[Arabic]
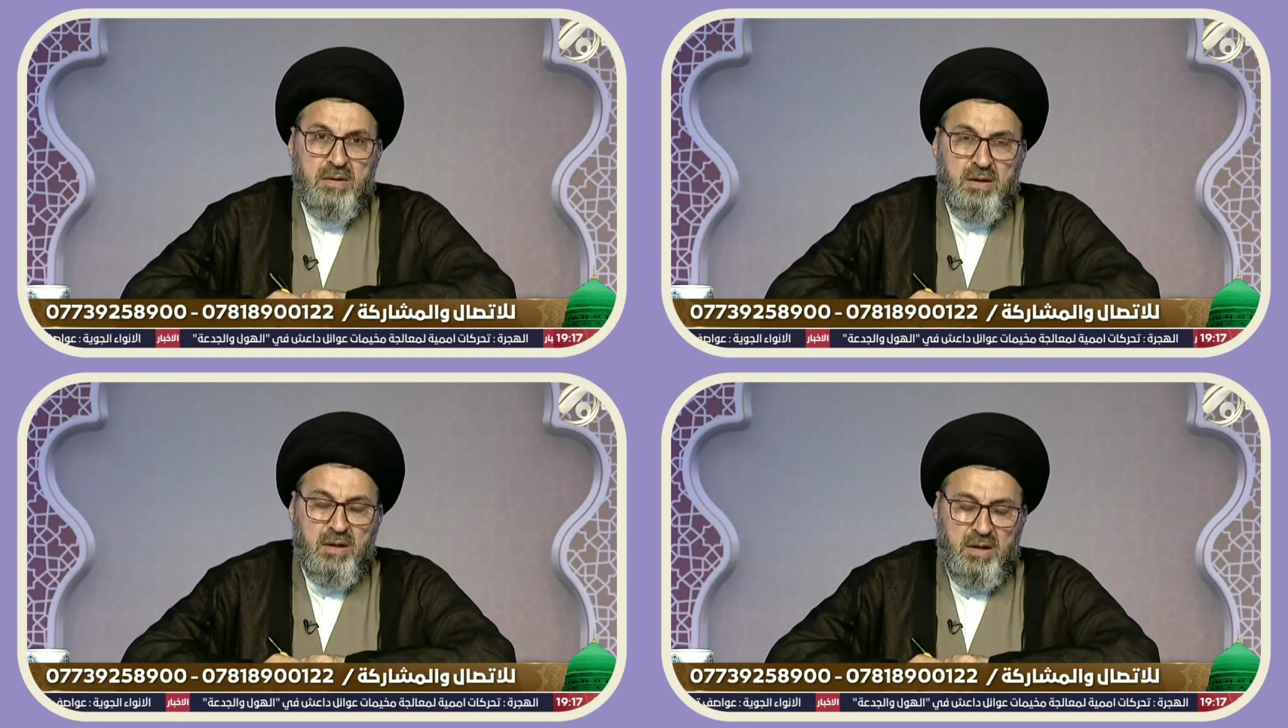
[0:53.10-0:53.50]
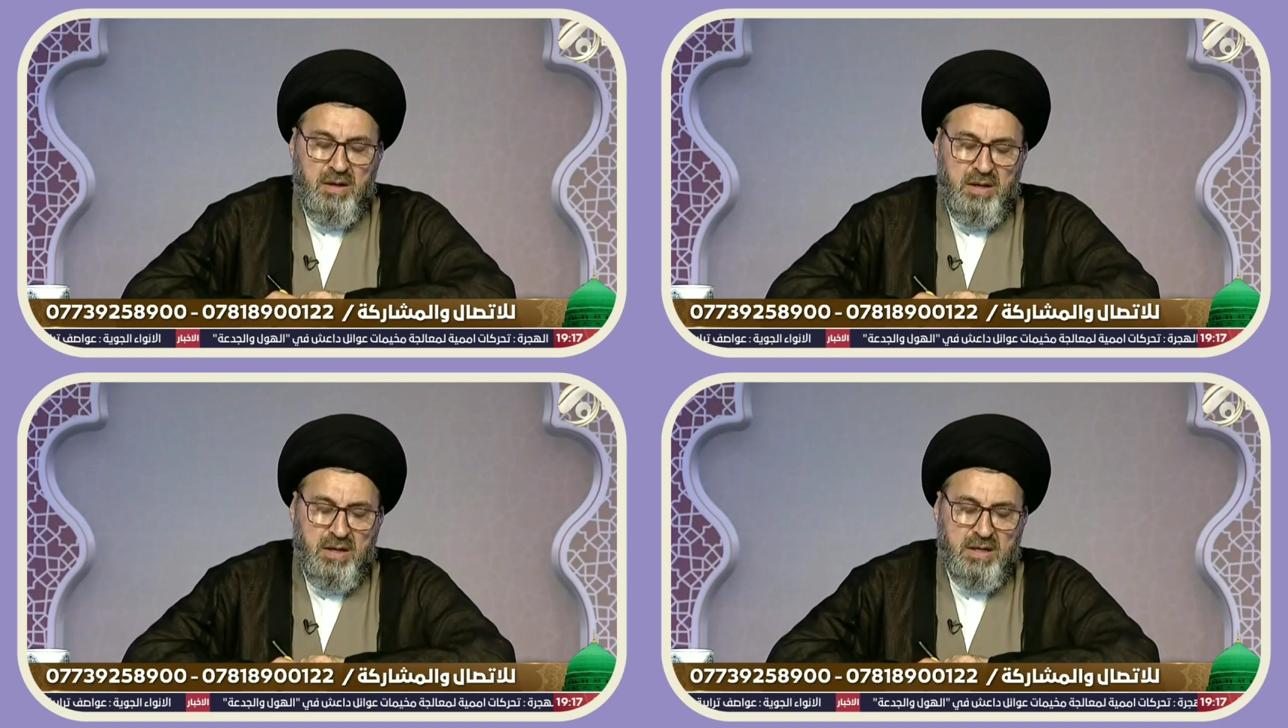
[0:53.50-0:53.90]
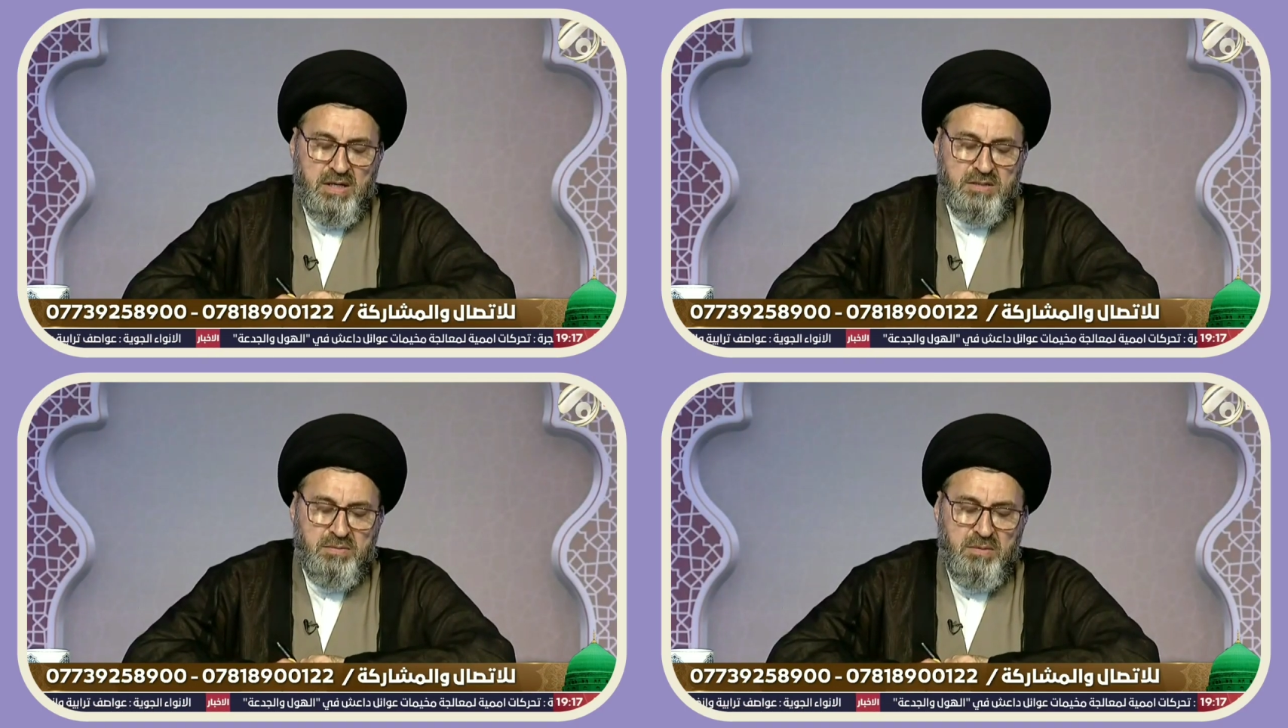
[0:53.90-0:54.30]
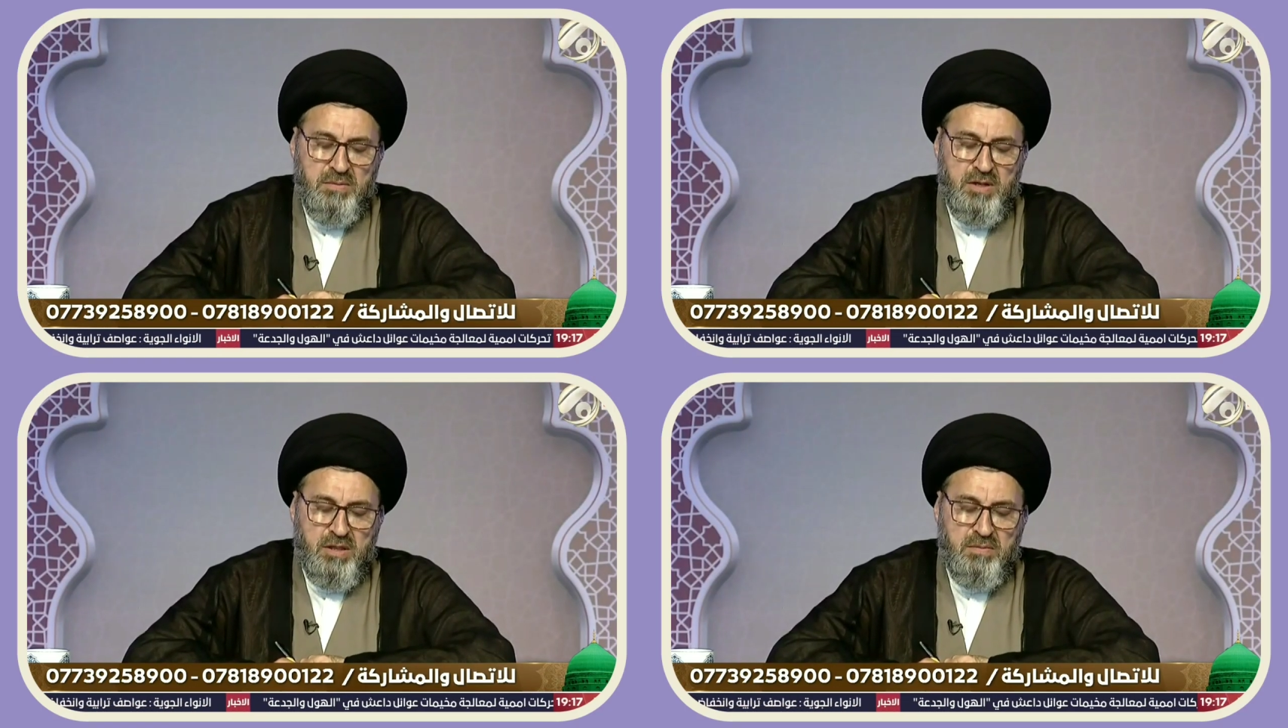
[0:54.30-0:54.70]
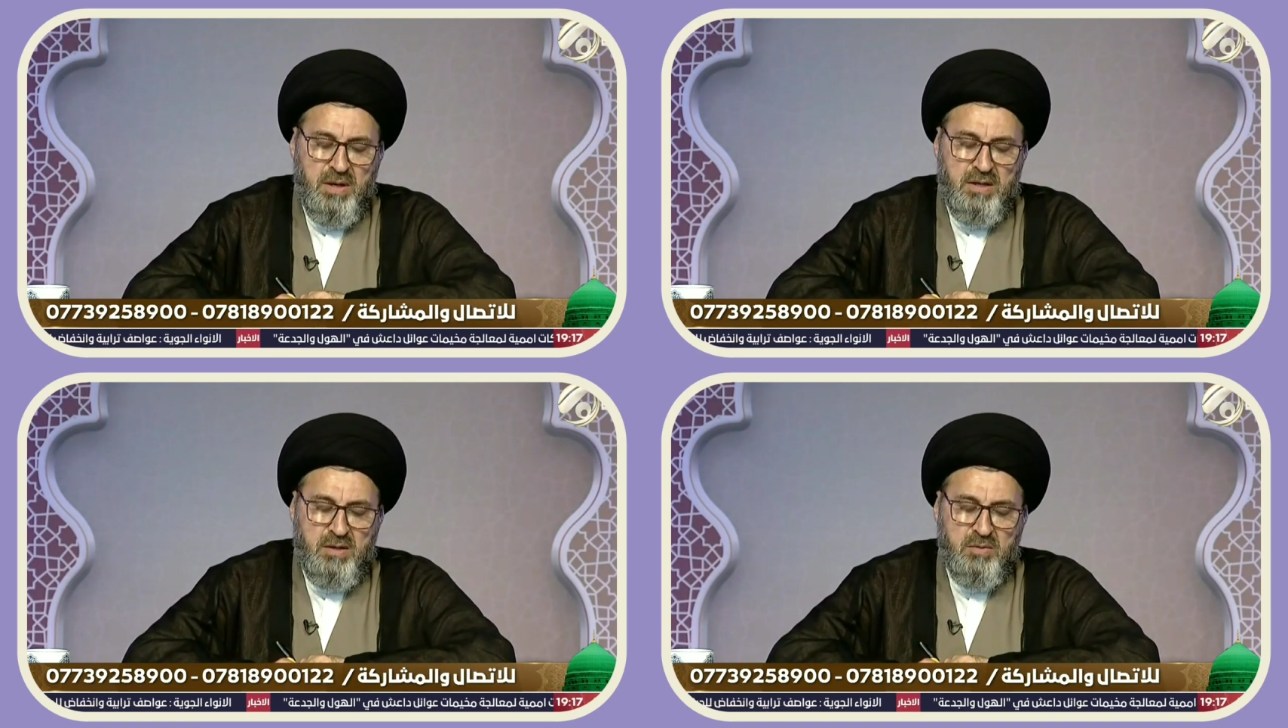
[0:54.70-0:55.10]
الرسمي من
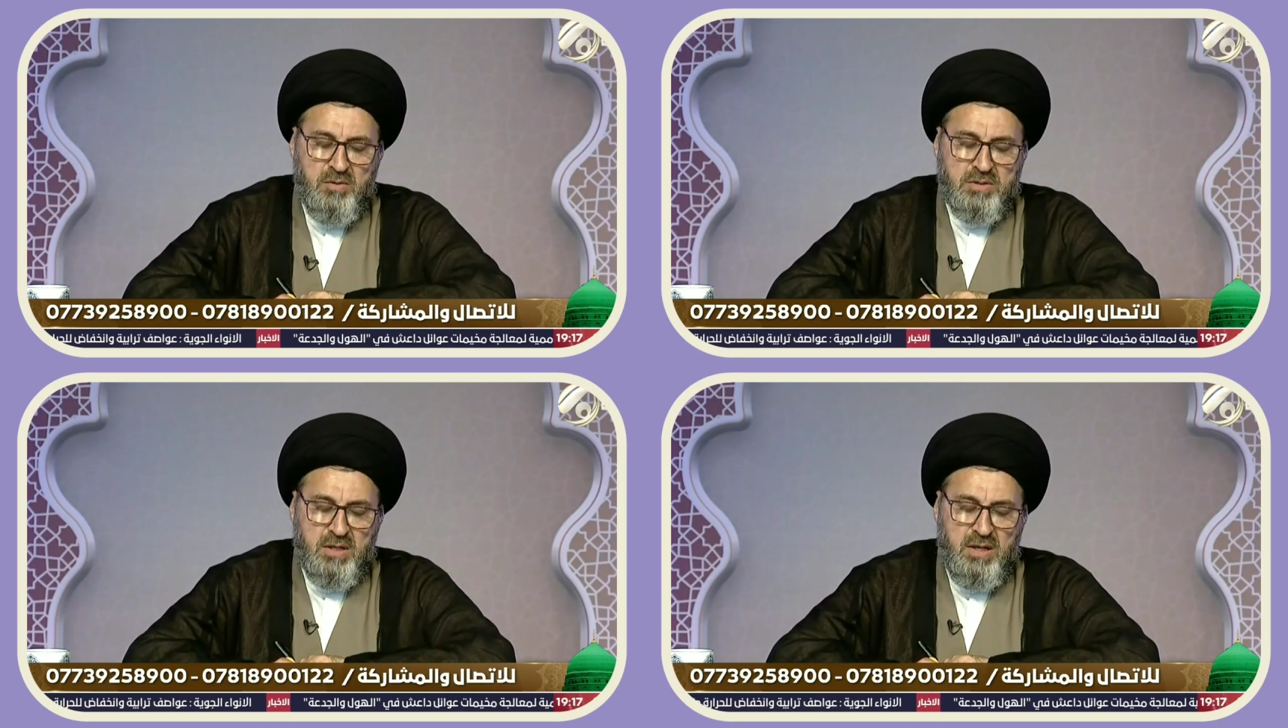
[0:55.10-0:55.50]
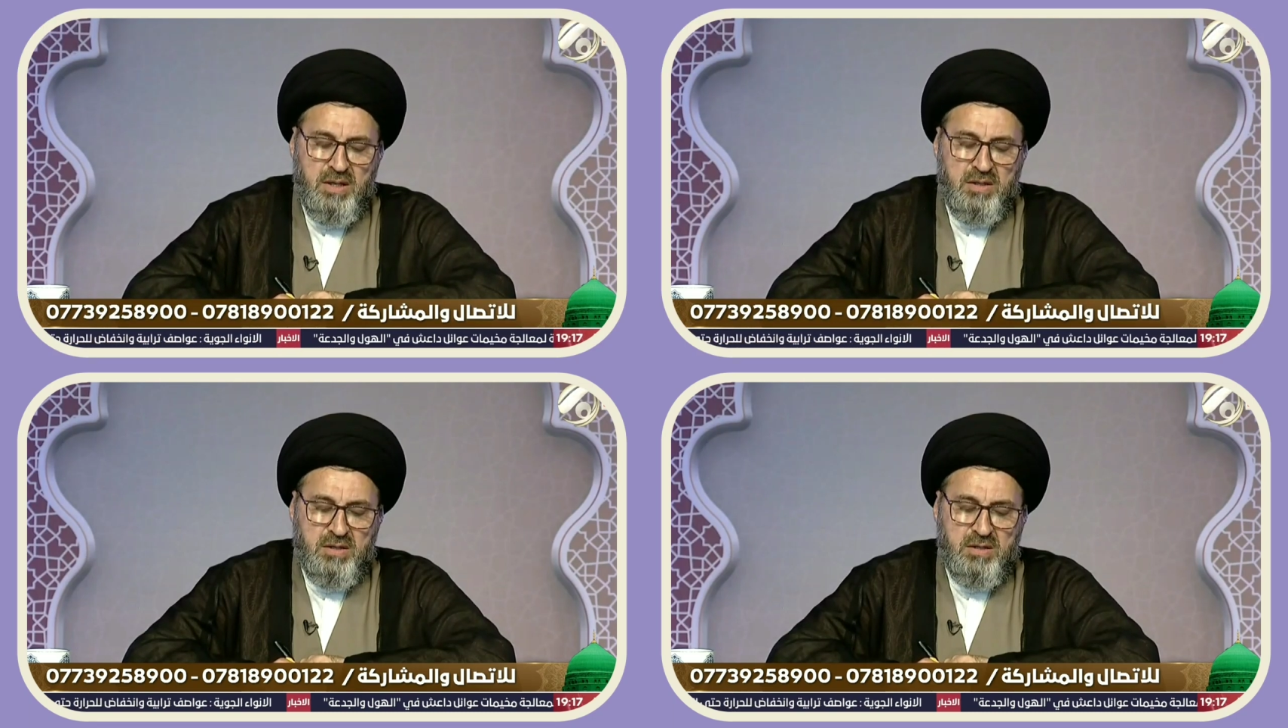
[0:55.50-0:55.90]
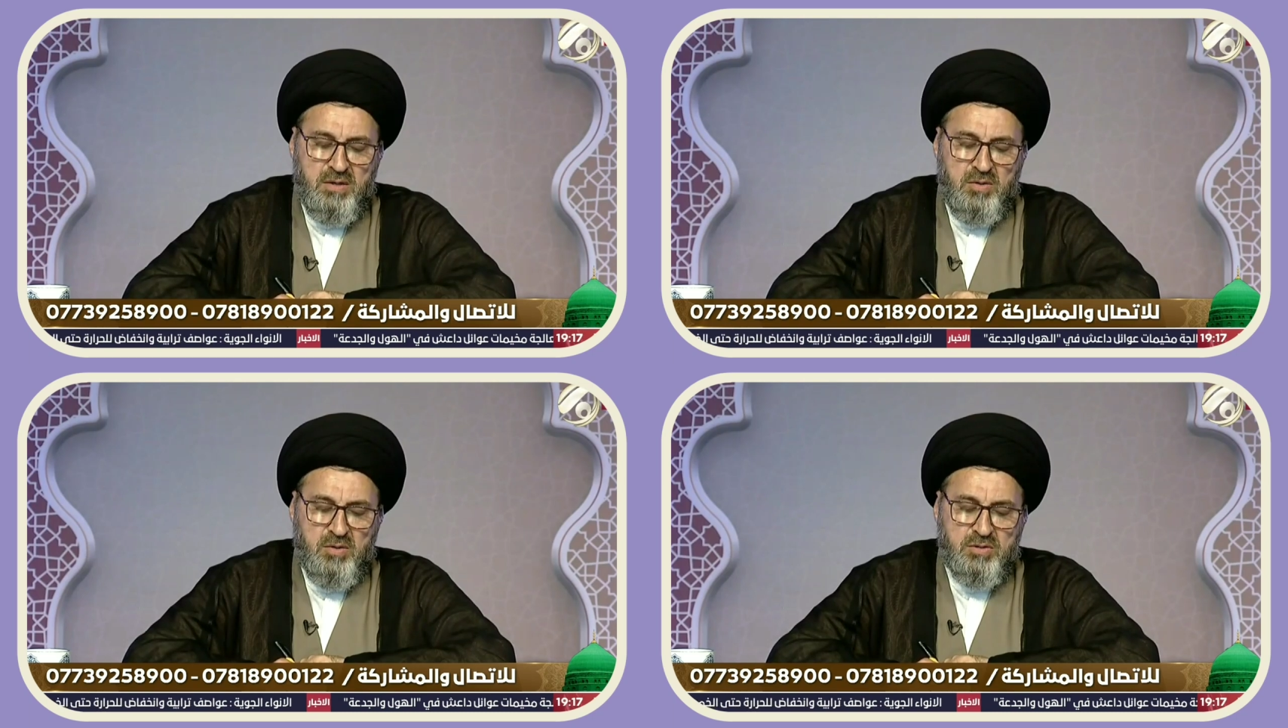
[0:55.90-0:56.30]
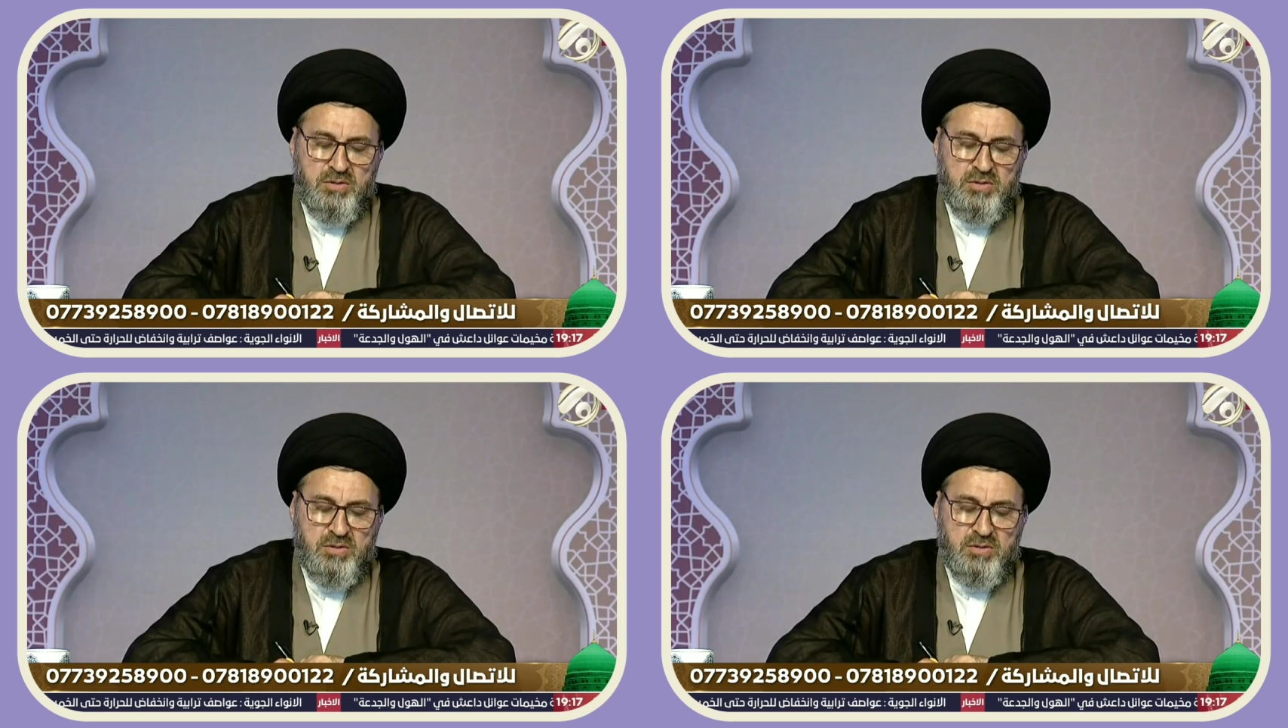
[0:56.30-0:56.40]
ثمانية ونص إلى ثنتين ونص